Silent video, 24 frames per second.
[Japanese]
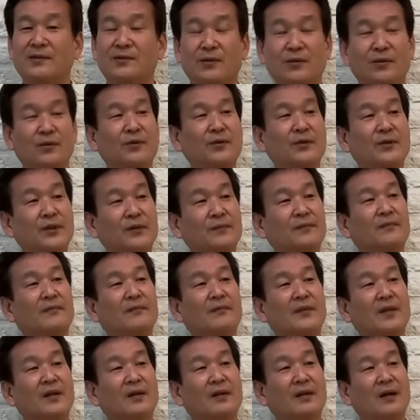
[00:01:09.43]
そこに
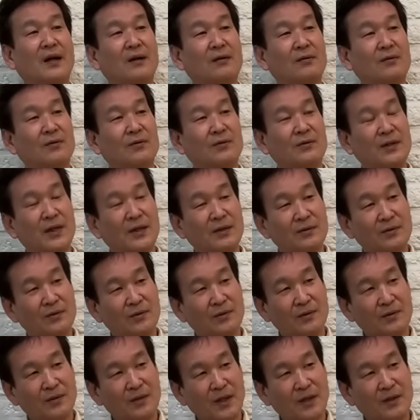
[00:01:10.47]
韓国大統
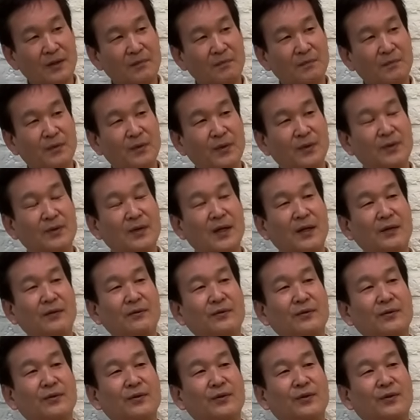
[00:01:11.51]
領が日本大
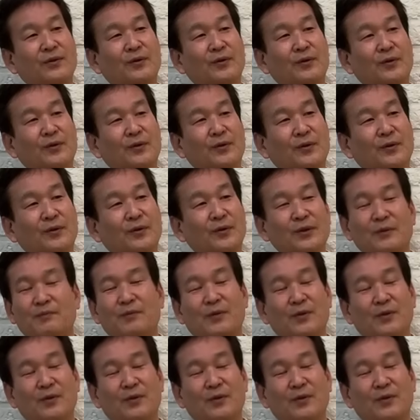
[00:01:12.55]
統領日